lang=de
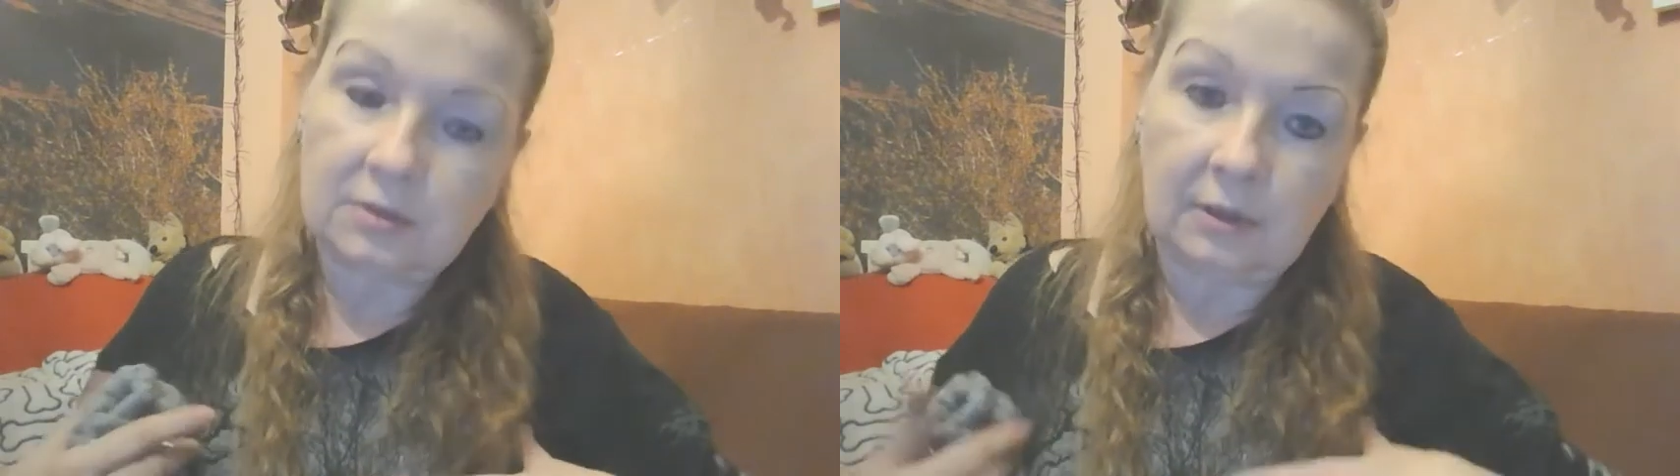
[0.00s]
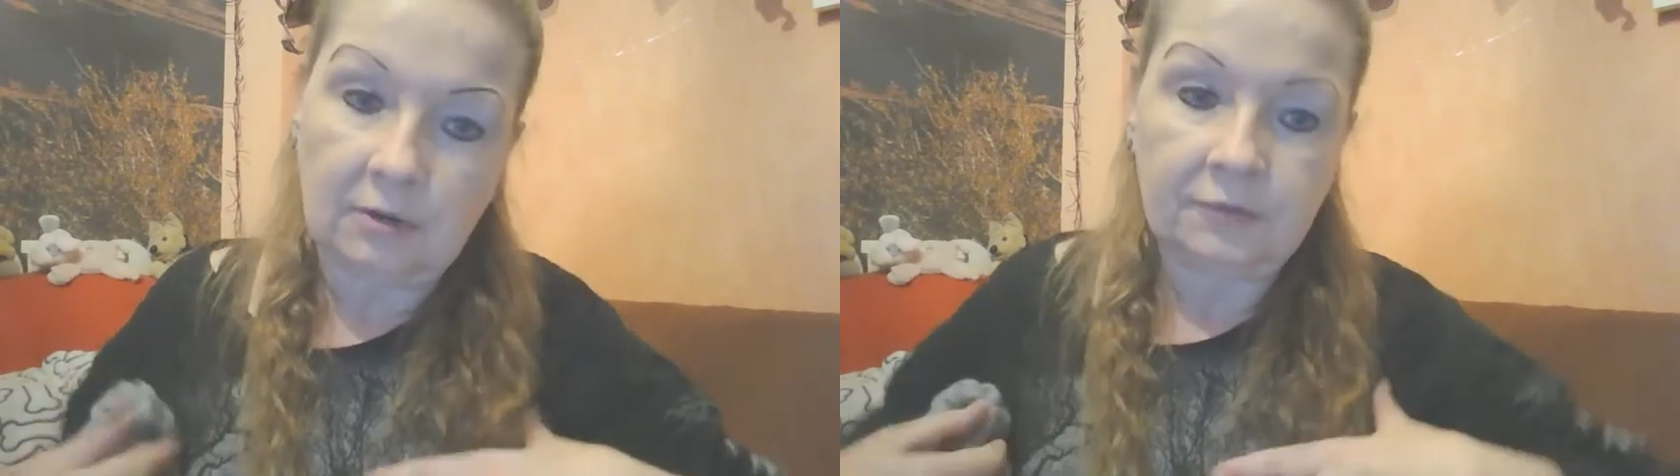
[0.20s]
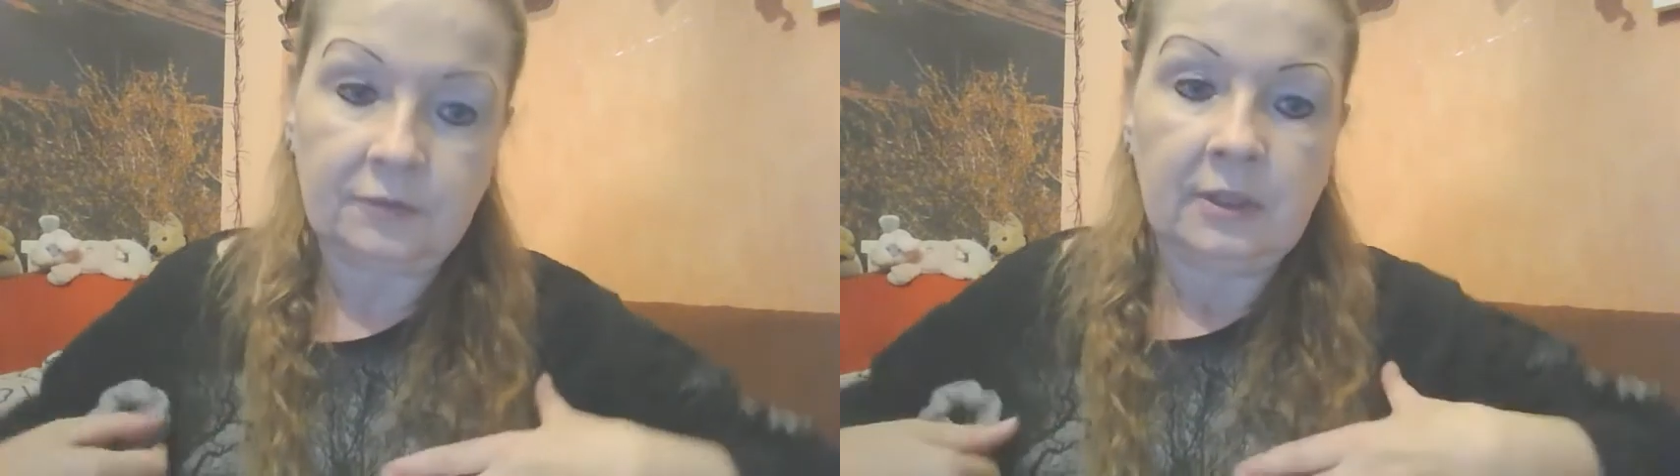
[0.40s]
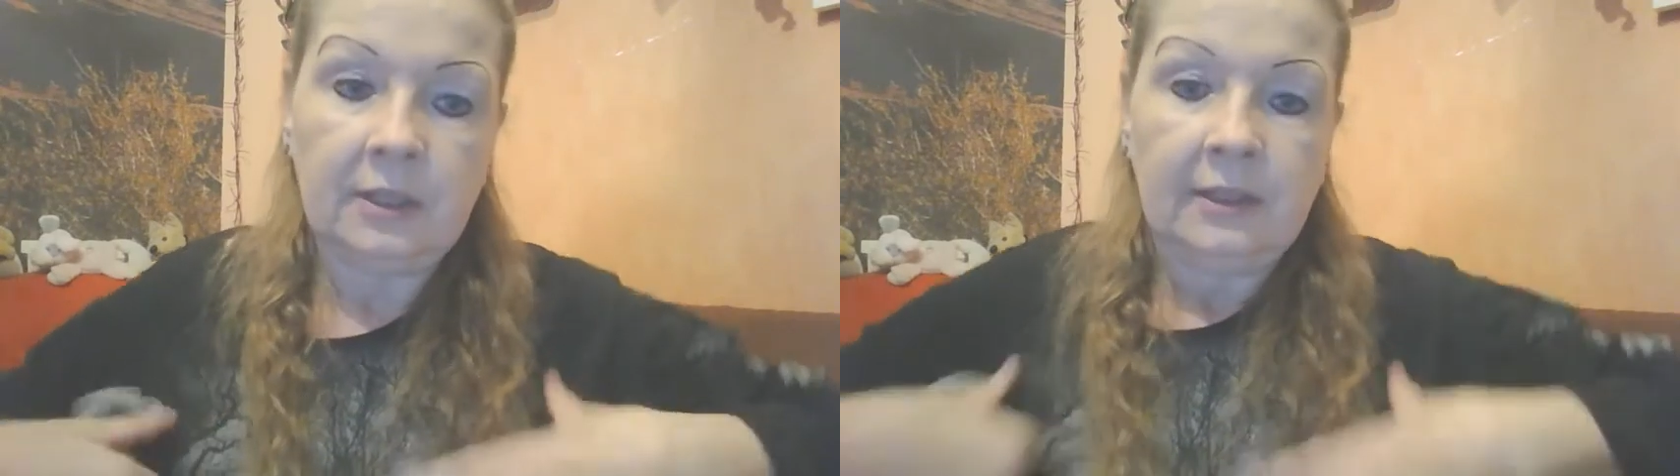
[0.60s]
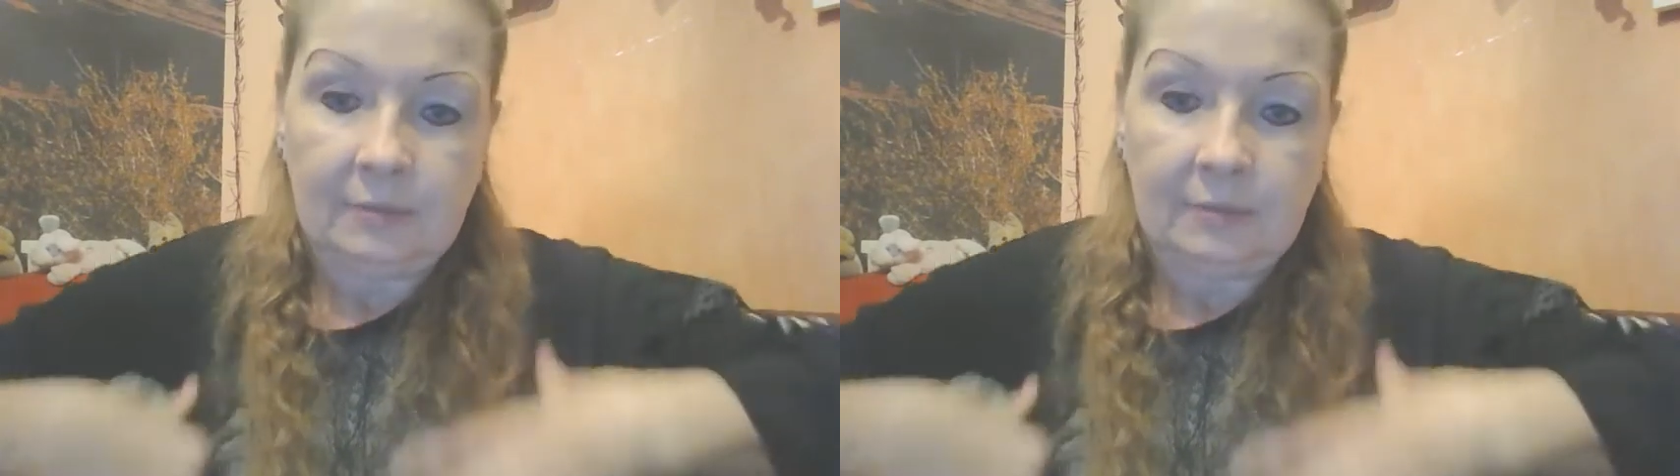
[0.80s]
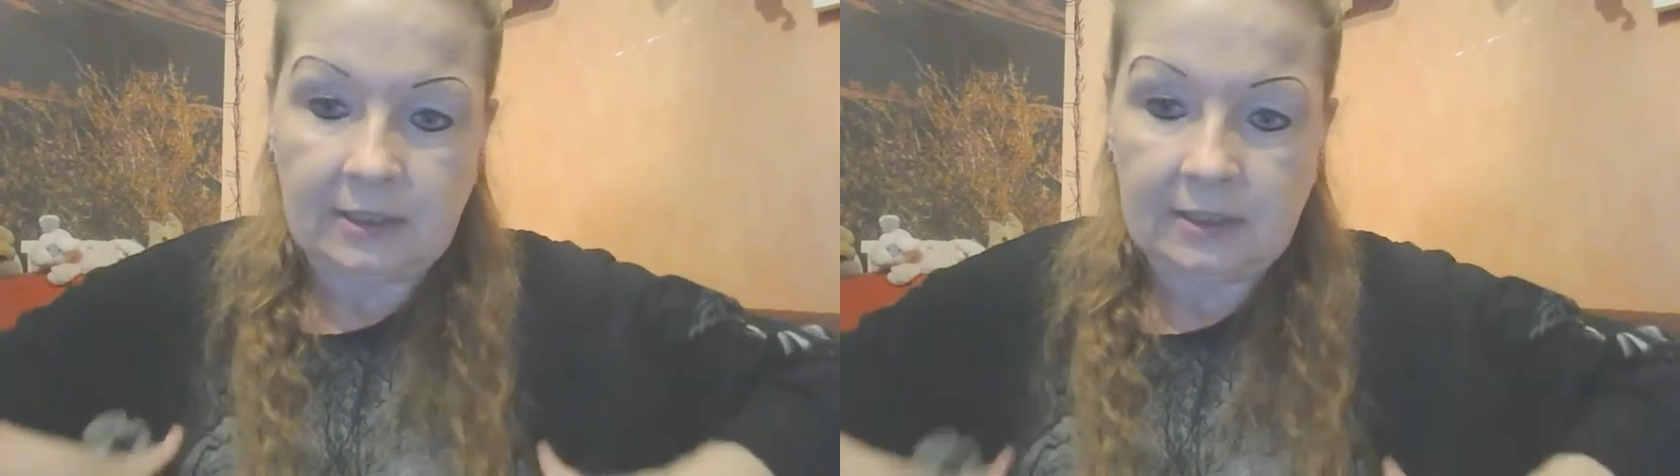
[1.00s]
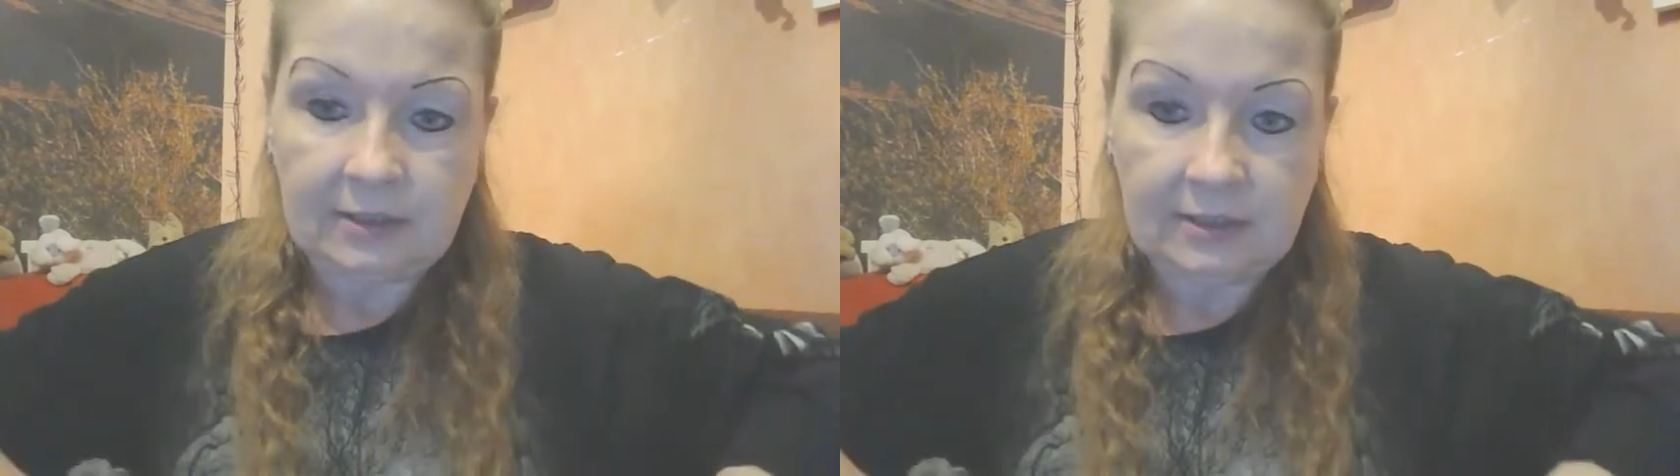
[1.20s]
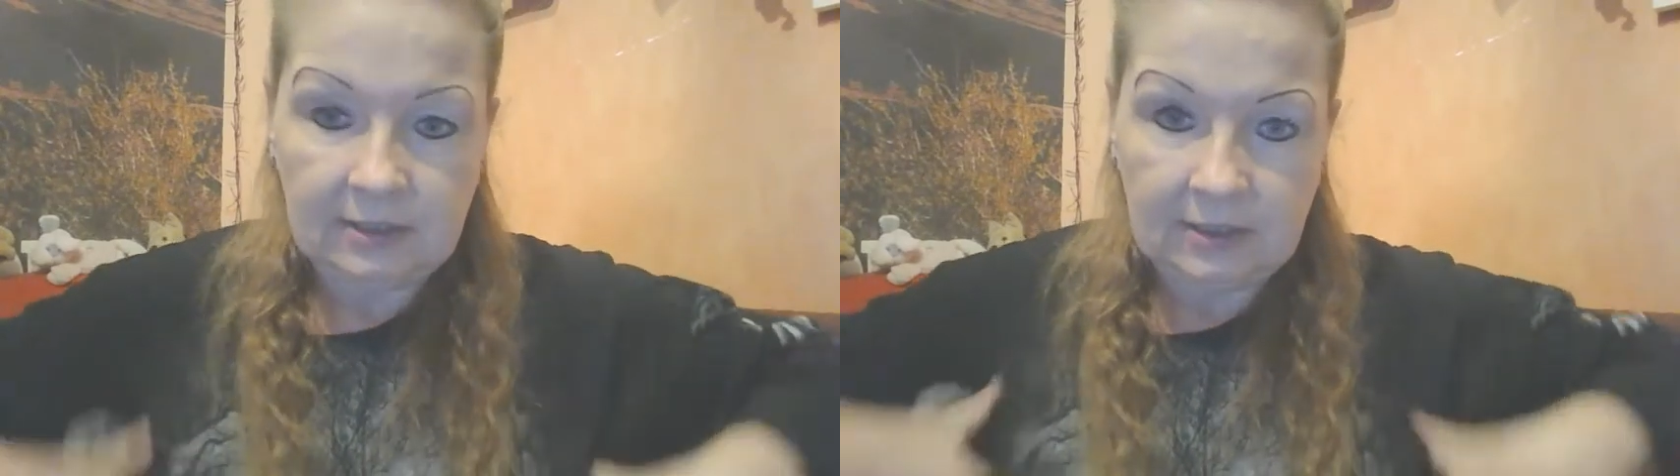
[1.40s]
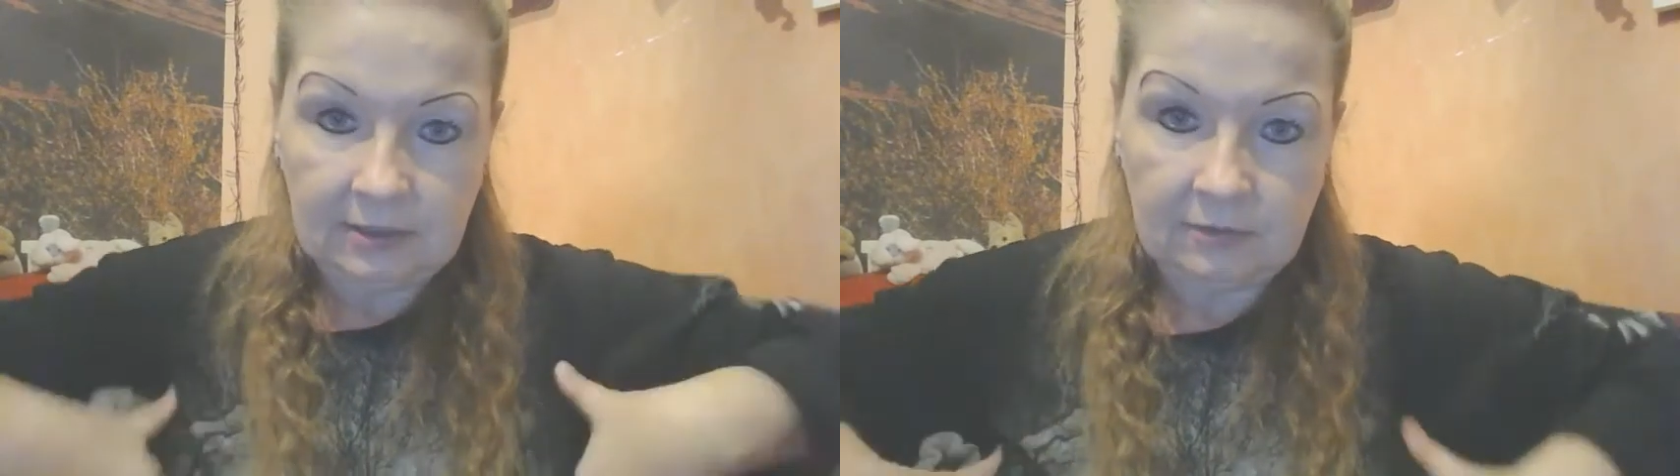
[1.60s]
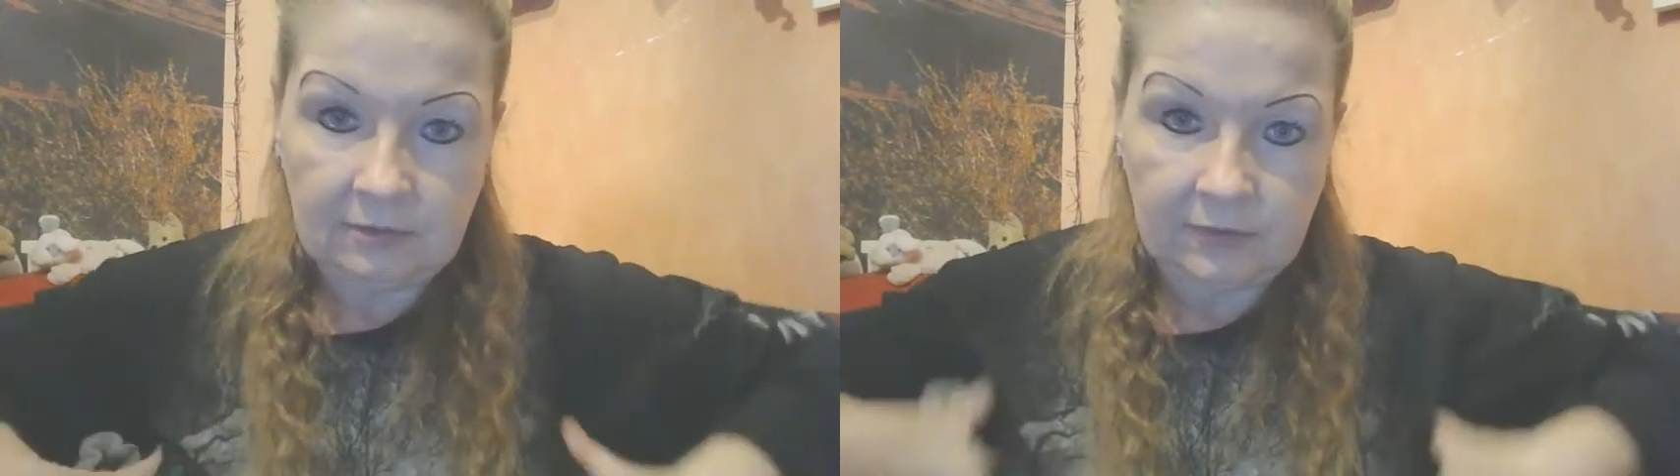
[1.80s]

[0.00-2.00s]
laufen, aber das hat den hier,